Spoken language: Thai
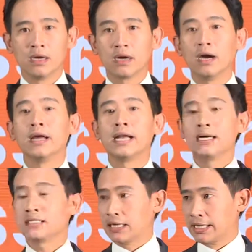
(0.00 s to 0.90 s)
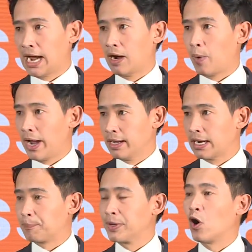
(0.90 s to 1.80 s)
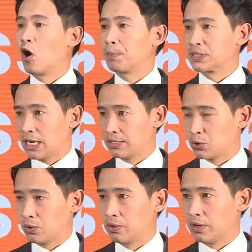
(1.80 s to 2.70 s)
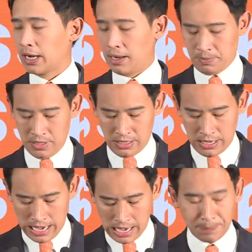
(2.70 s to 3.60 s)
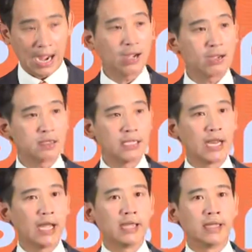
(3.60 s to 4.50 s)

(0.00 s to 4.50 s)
เคยได้สัญญาไว้กับพี่น้องประชาชนนะครับห้าพรรคที่ได้